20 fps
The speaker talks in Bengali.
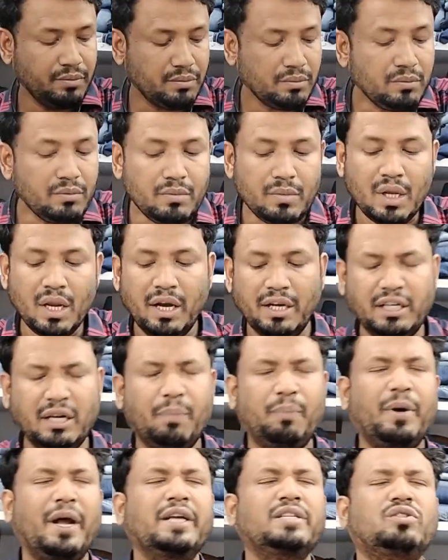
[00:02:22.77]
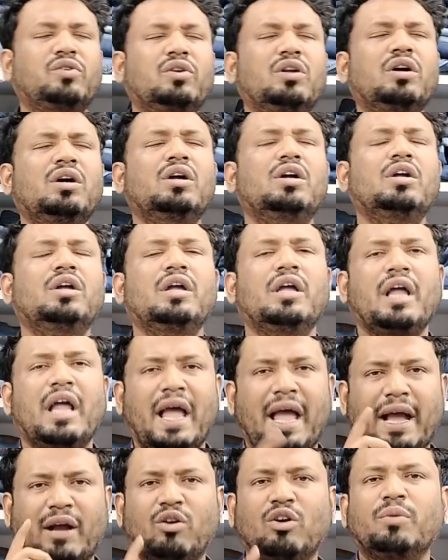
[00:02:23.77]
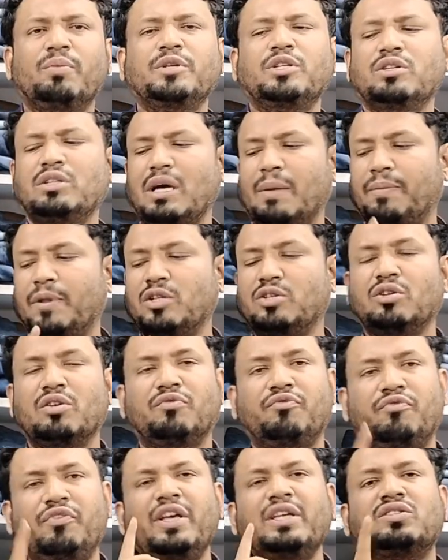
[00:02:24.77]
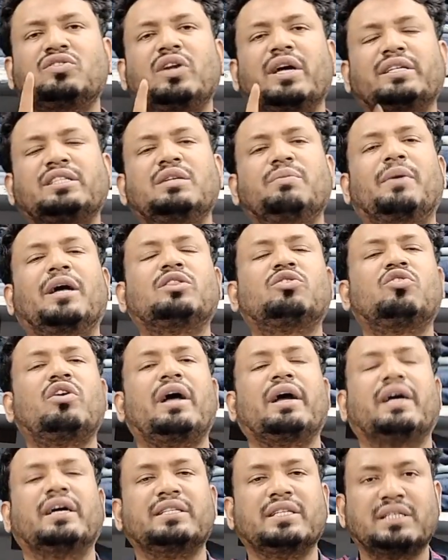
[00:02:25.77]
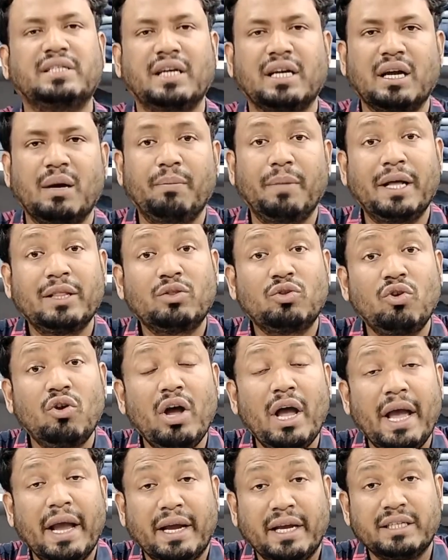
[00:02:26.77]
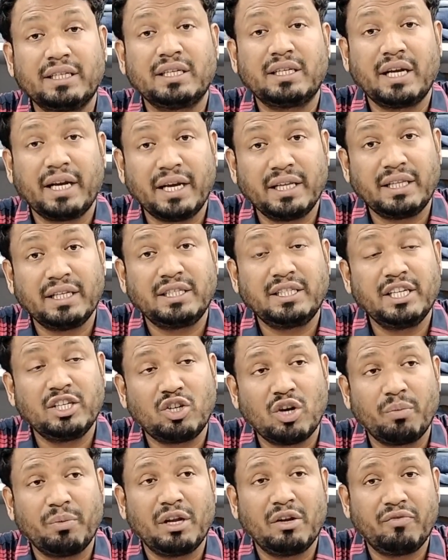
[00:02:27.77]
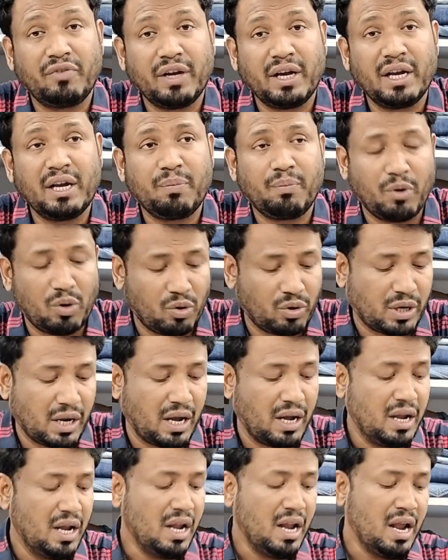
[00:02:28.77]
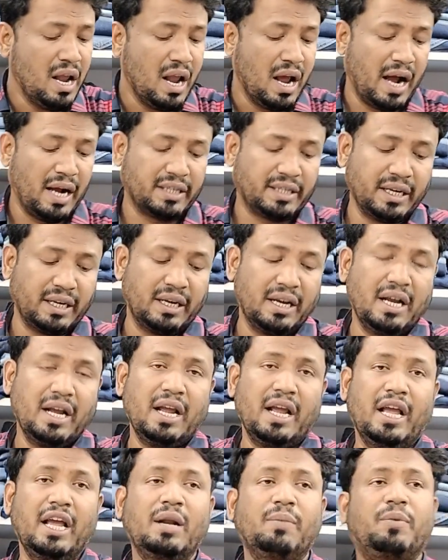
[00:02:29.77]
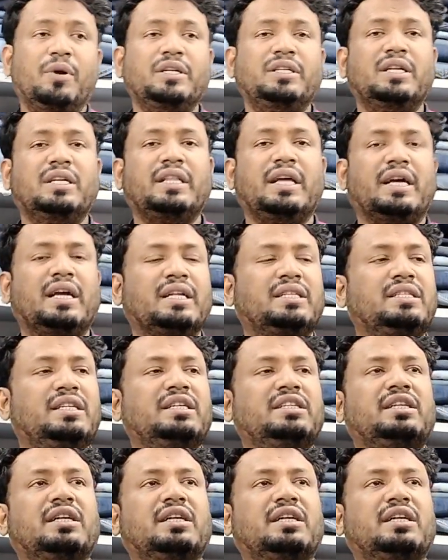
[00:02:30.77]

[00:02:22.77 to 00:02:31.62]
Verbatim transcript: এটা প্রাইস হলো এখনও পর্যন্ত আপনার জন্য ফিক্সড রাখছি মাত্র এক হাজার টাকা মাত্র এক হাজার টাকায় দিচ্ছি টমি ইলফিগারের পোলোটা আসেন এরপরে যেটা দেখাচ্ছি সেটা হলো